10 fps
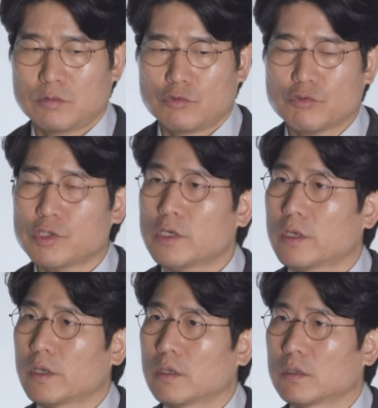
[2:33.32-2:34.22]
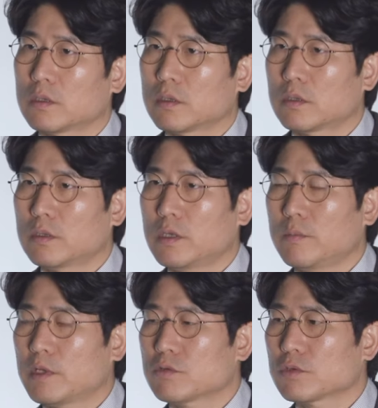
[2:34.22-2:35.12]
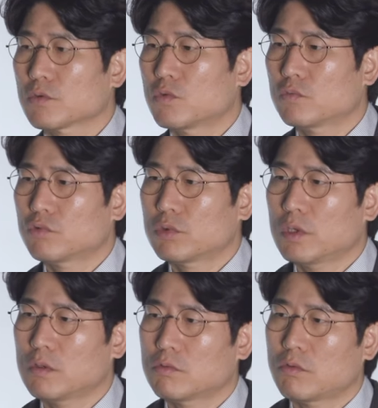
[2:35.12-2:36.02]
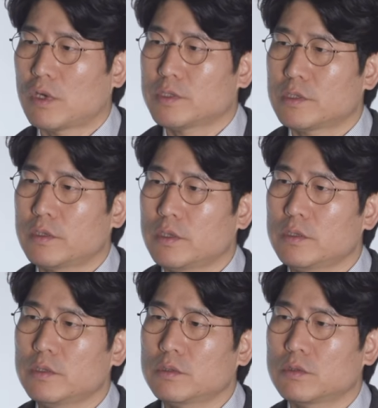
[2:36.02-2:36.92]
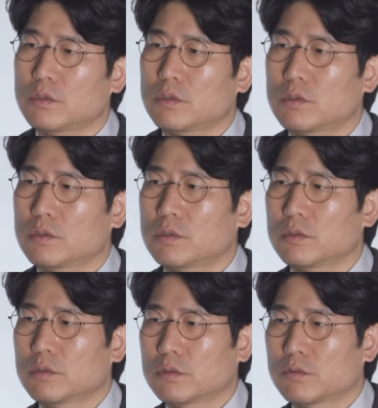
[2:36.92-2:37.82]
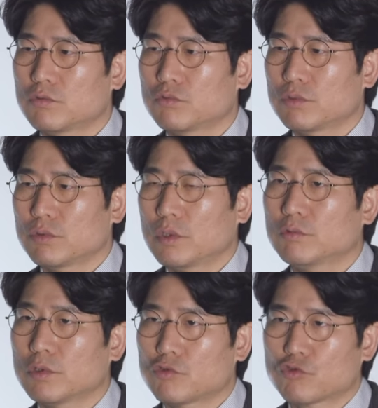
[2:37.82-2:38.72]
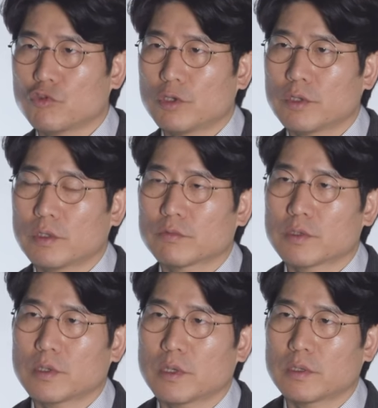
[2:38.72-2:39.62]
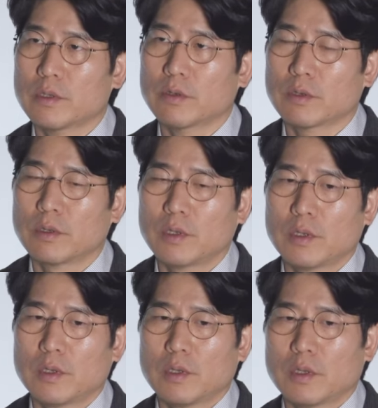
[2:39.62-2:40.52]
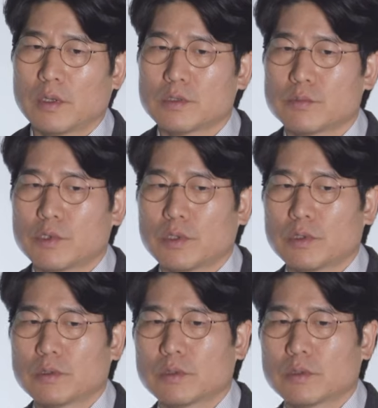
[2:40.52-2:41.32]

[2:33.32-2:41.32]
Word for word: 충실하게 어, 때에 맞춰서 공부를 하고 과제를 해내는 것도 너무나 중요하다고 생각을 해요. 하지만